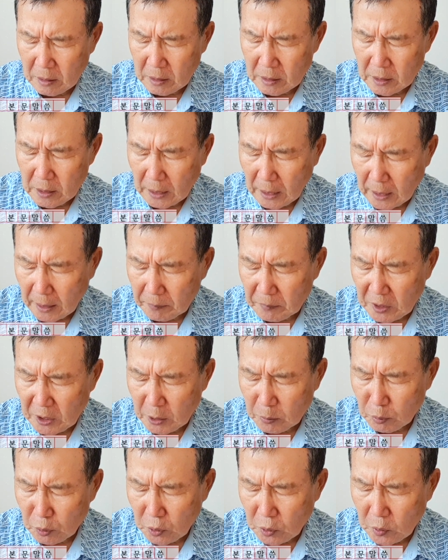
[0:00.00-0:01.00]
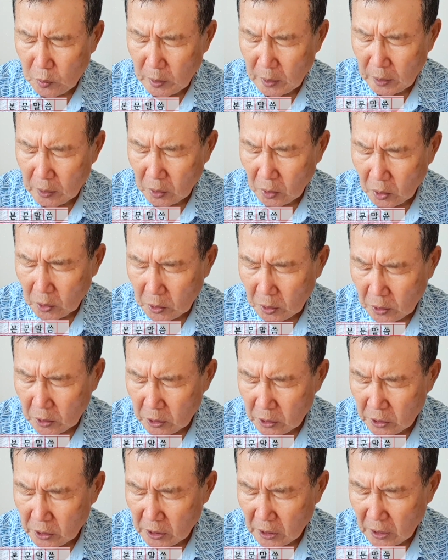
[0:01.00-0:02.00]
사람들이 묻되 너도
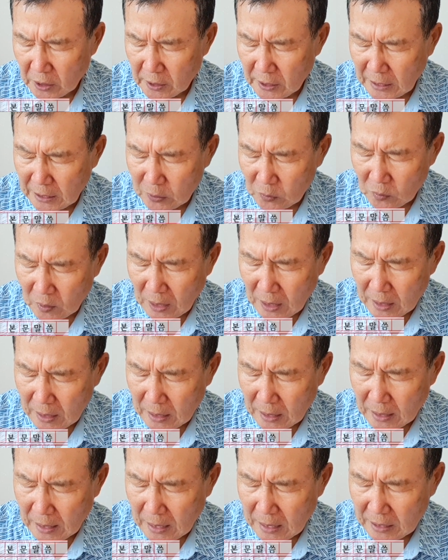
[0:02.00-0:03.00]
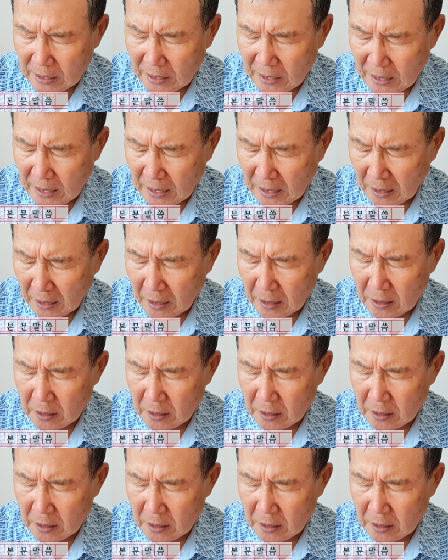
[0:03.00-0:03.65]
그 제자 중 하나가 아니냐